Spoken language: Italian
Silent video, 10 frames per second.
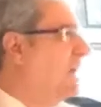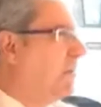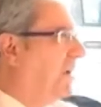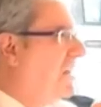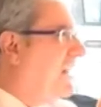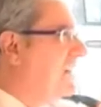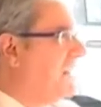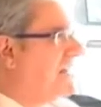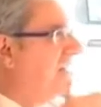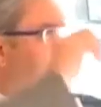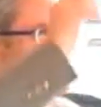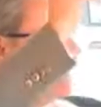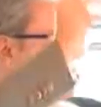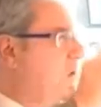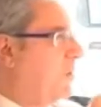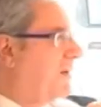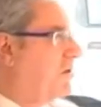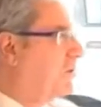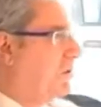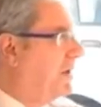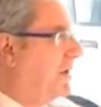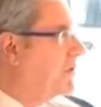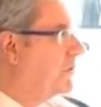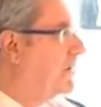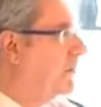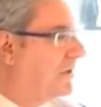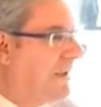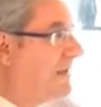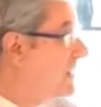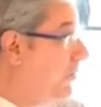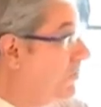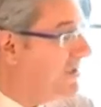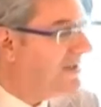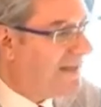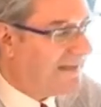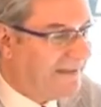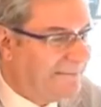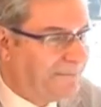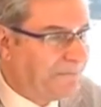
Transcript: politica di destra, sinistra, sopra, sotto, non ha nessuna importanza, non c'è stata,